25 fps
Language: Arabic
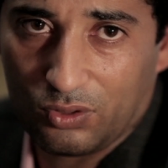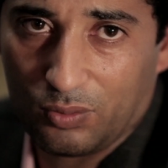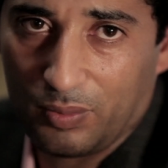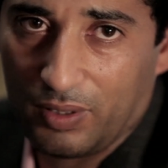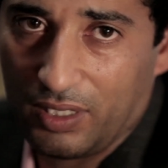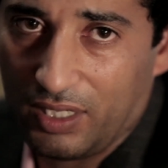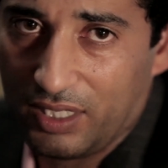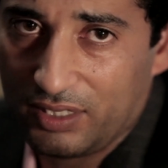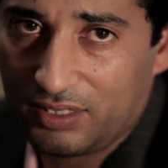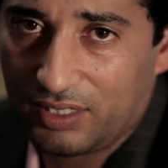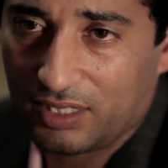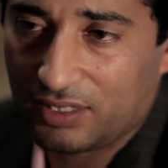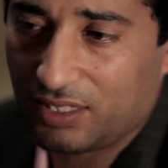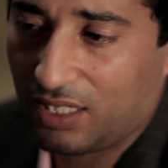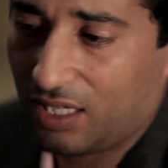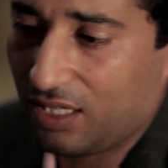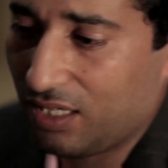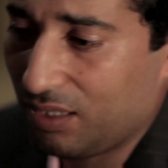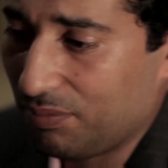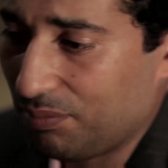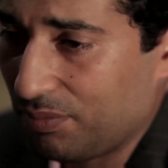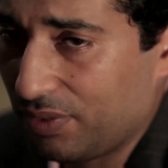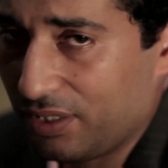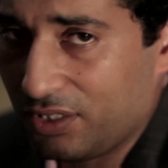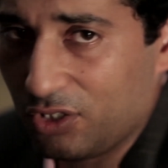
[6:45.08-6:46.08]
تبقى لسه
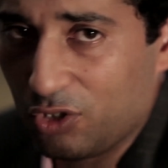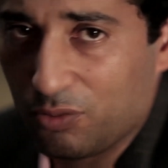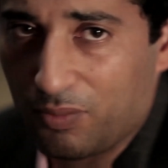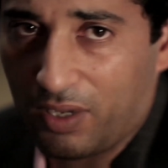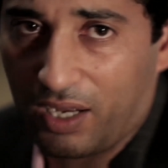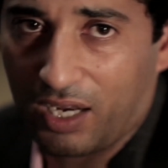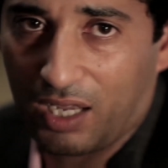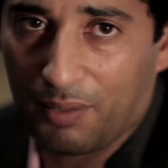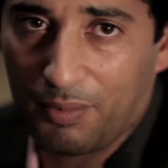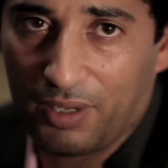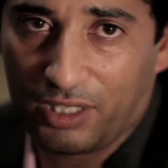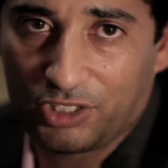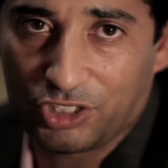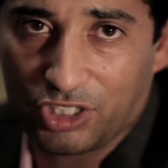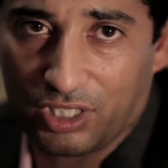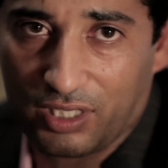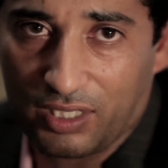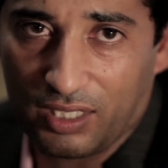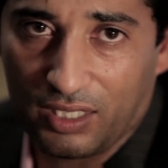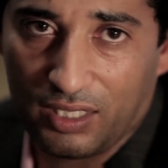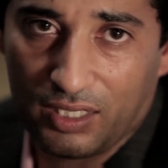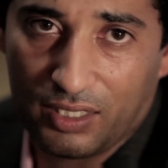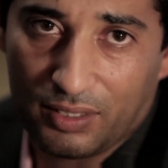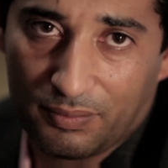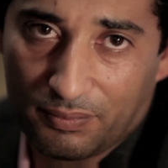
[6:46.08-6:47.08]
زعلان مني وما عجبكش
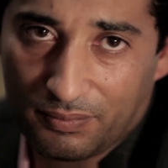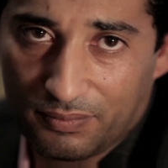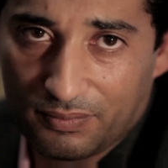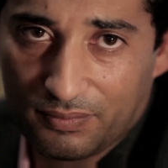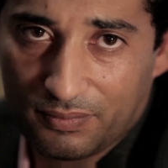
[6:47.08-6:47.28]
الكلام